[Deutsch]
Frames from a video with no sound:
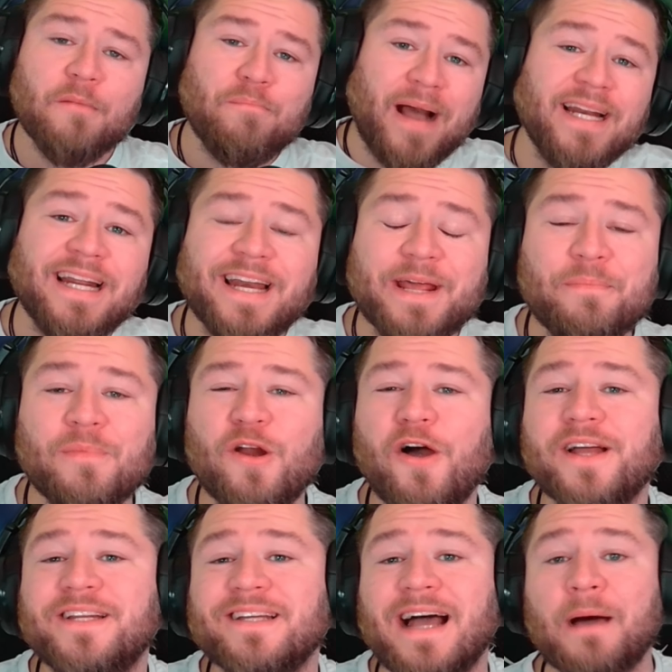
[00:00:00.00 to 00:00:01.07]
Meine lieben
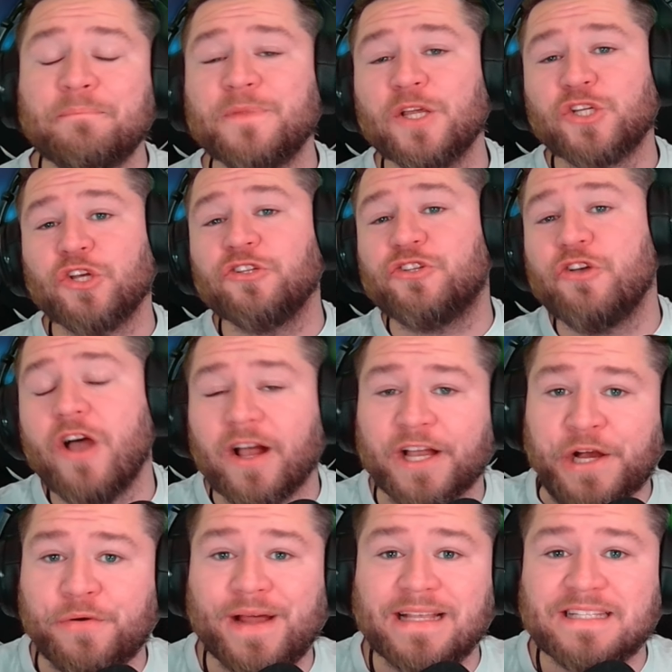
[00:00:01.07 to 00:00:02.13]
Leute, habt ihr schon Turkey
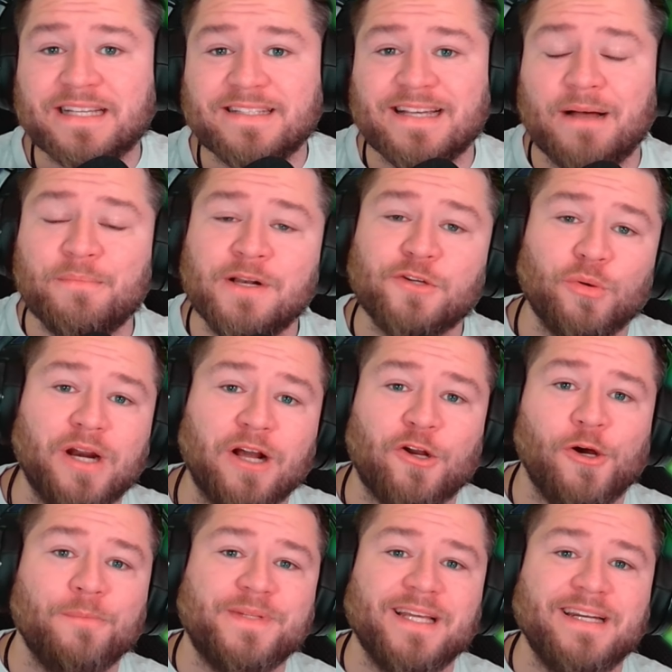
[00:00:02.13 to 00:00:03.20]
Crates gesammelt oder
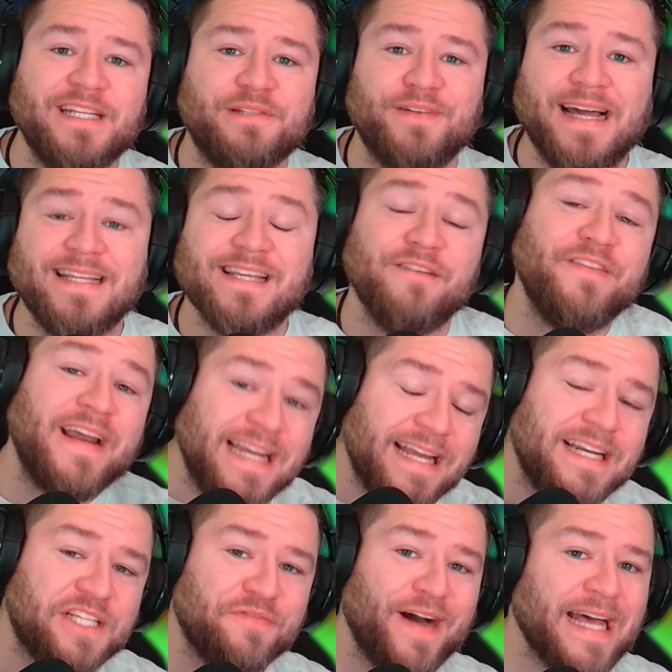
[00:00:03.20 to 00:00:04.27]
kommt ihr nicht weiter? Wenn ihr
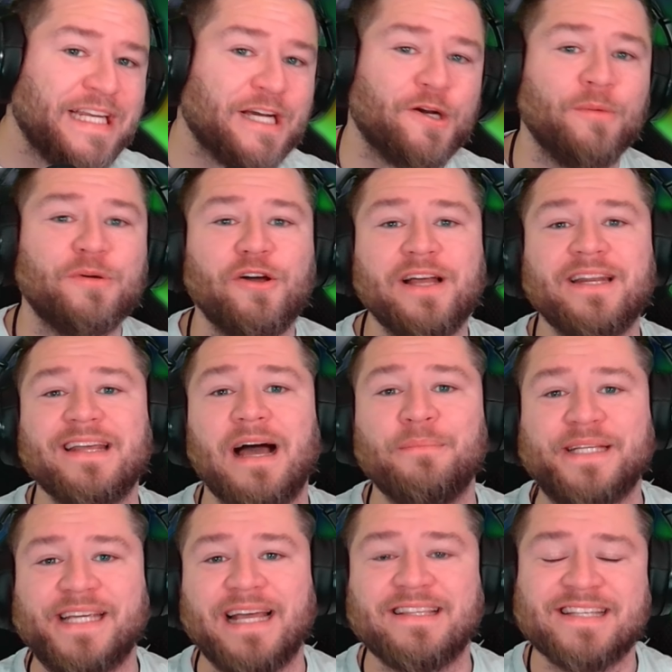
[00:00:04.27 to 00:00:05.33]
nicht weiterkommt, Leute, habe
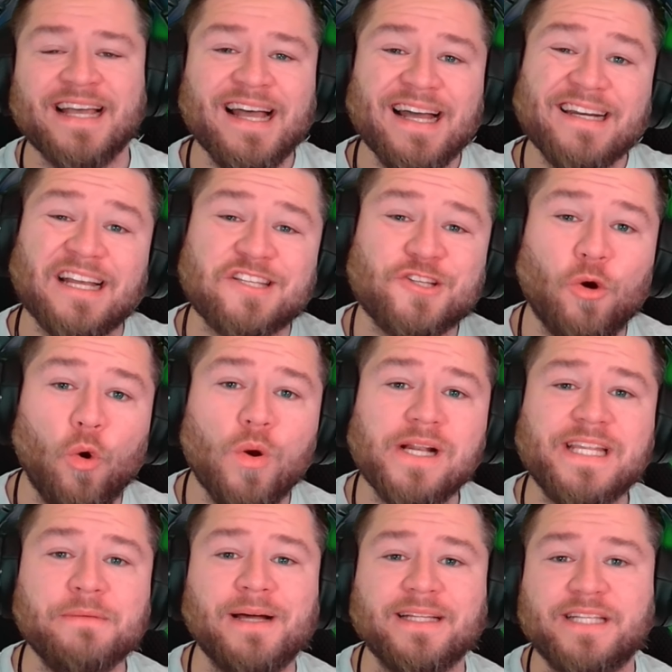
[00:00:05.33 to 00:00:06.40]
ich jetzt das
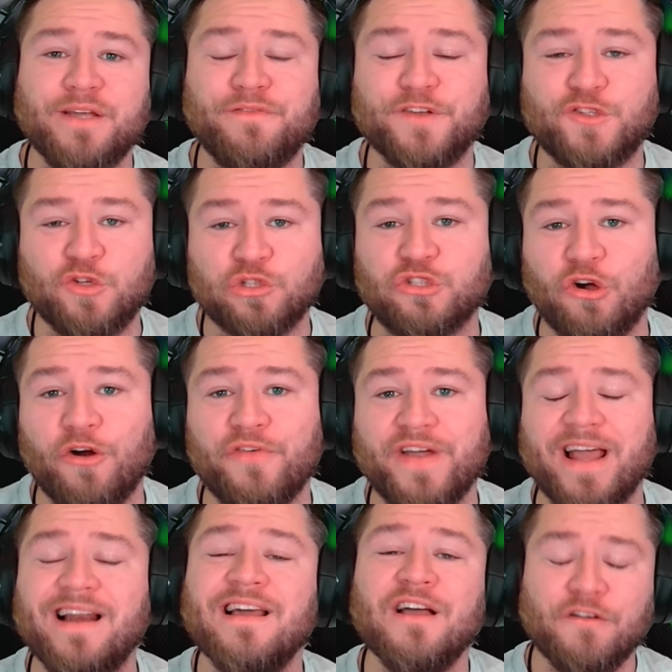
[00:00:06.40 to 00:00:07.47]
ultimative
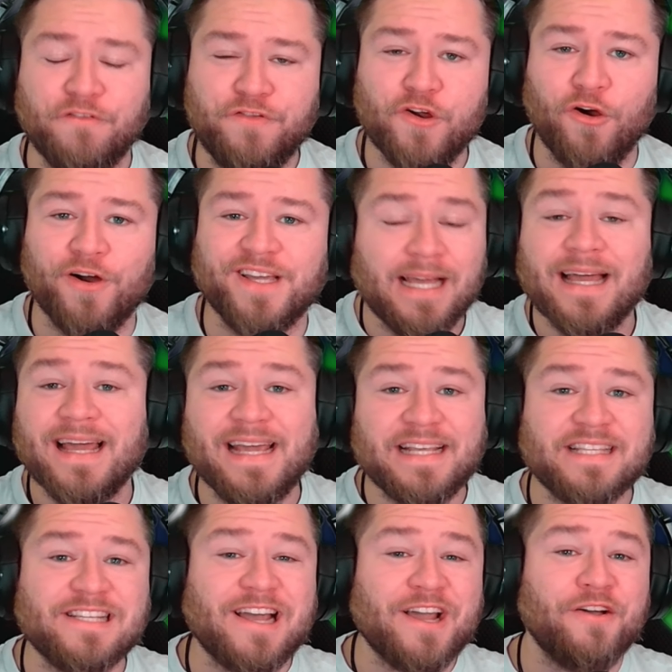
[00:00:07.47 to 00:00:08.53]
Tutorial für euch.
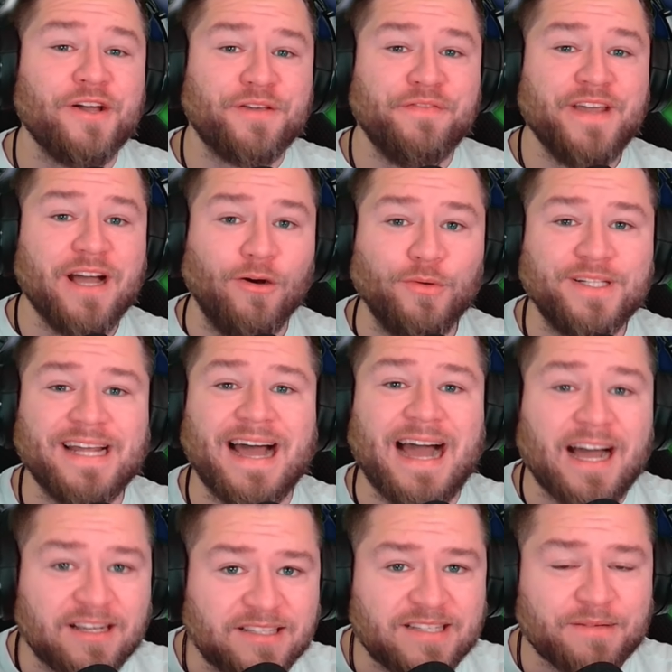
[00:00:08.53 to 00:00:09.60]
Ich zeige euch, wie ihr unter
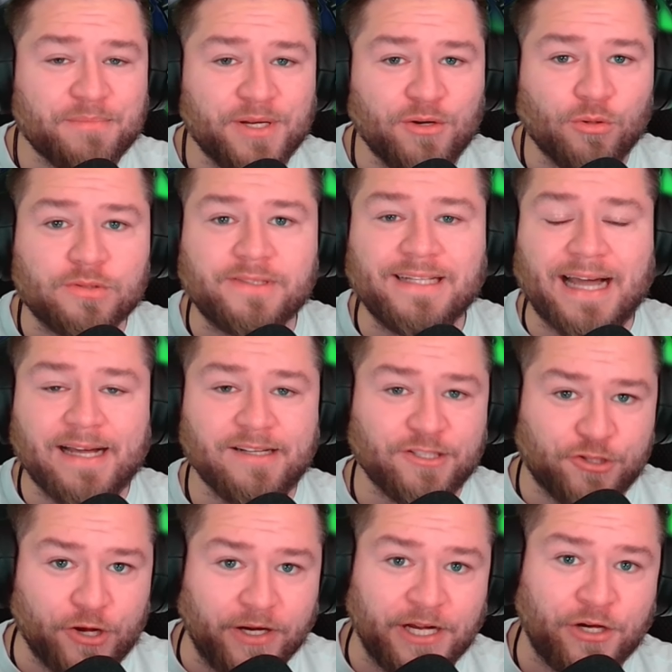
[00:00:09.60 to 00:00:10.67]
18 Minuten eine
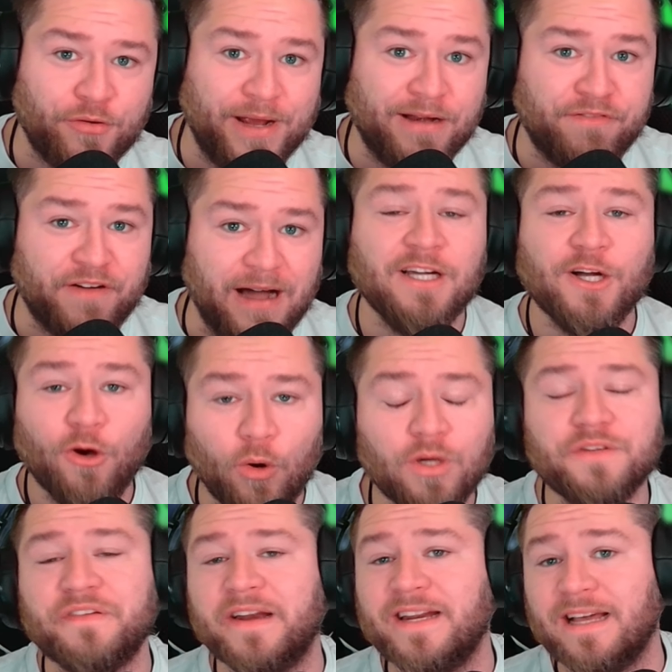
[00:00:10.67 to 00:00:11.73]
Turkey Crate farmt
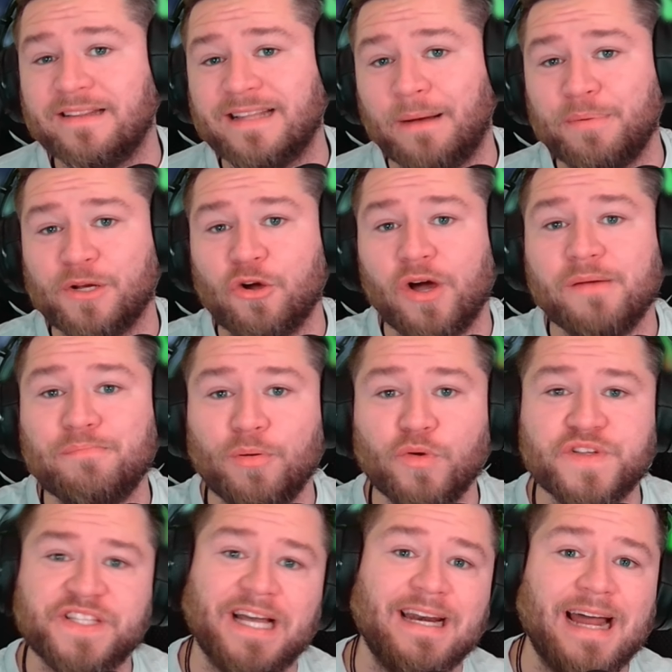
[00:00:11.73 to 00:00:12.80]
und wenn ihr einen Double Coin
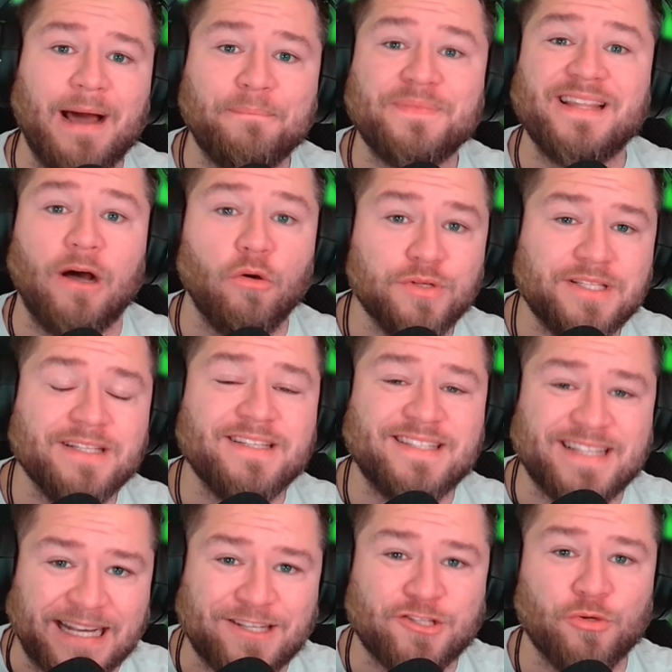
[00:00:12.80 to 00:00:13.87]
Boost anhabt,
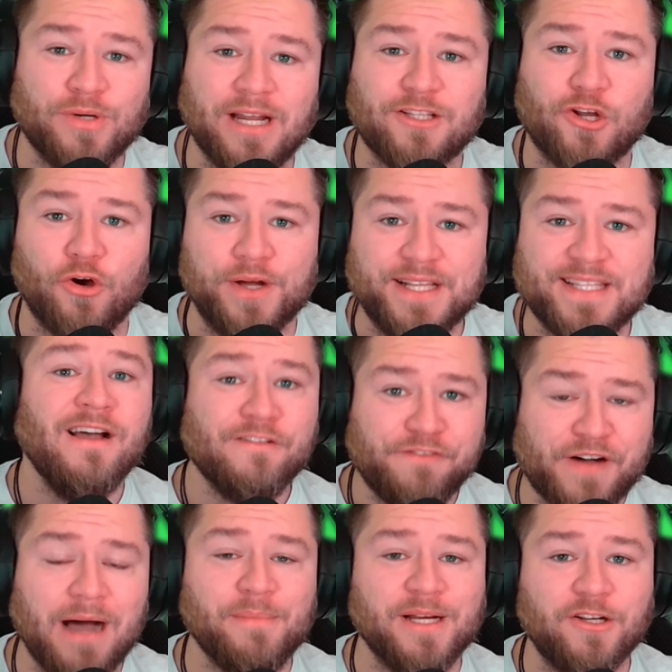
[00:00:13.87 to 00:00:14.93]
1600 Coins
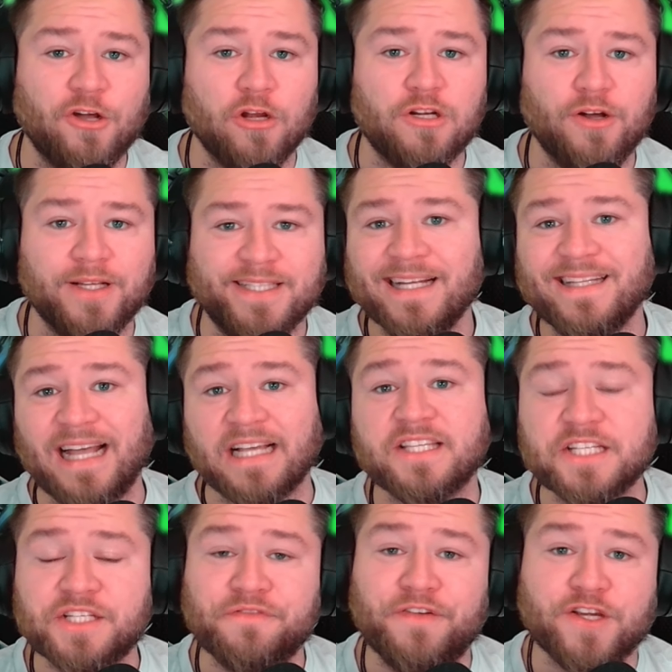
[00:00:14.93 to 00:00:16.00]
farmen könnt, Leute. Das
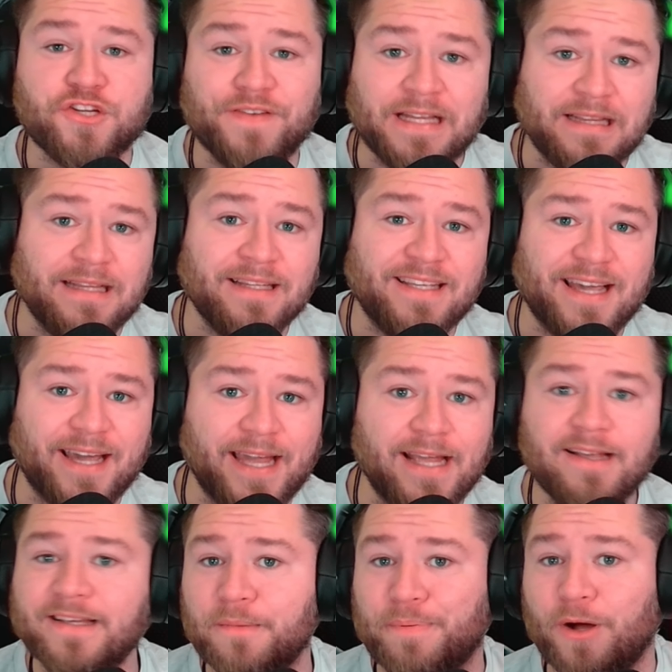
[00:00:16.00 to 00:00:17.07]
ist verschwindend
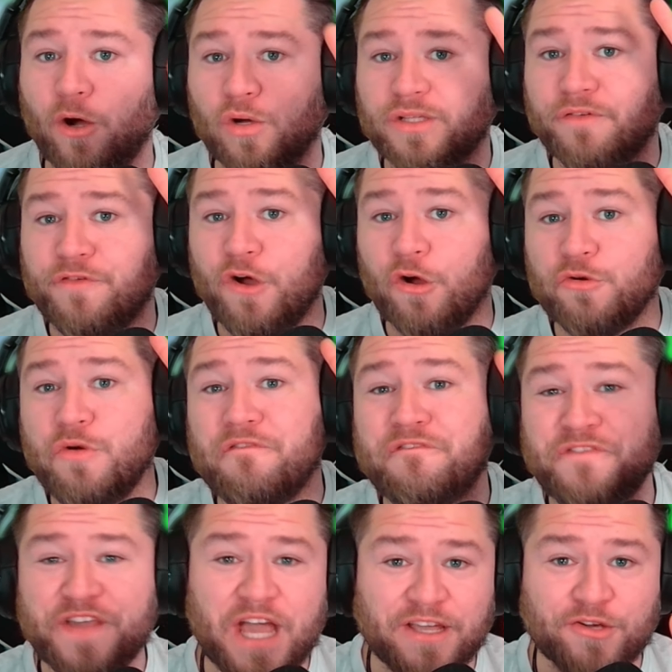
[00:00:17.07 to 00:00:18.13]
gering. Ihr braucht dafür auch nur
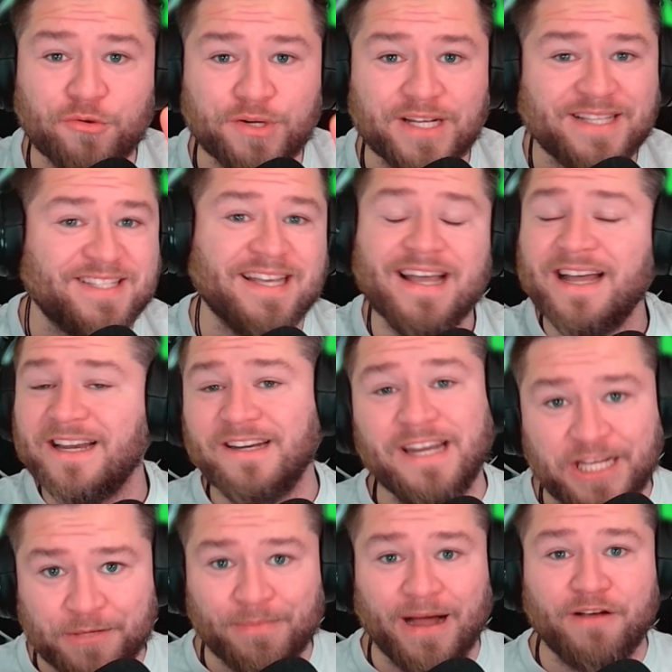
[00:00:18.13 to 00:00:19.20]
4 Units,
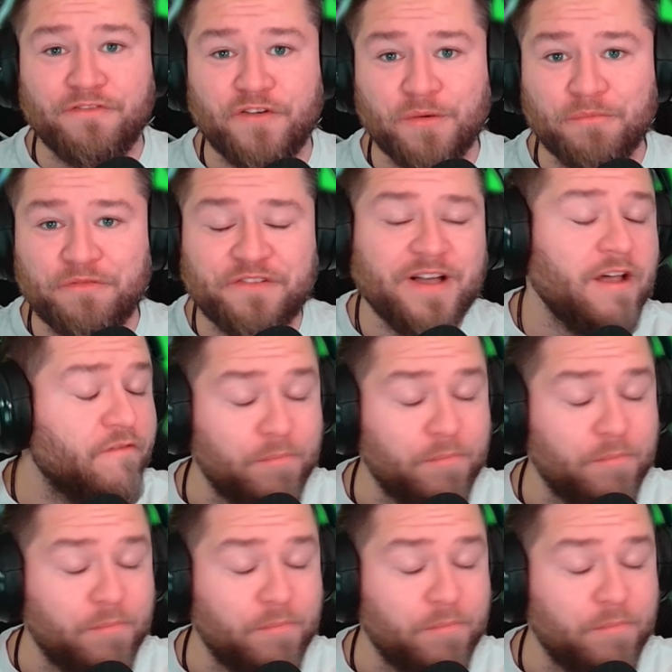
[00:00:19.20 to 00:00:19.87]
nicht mal 5.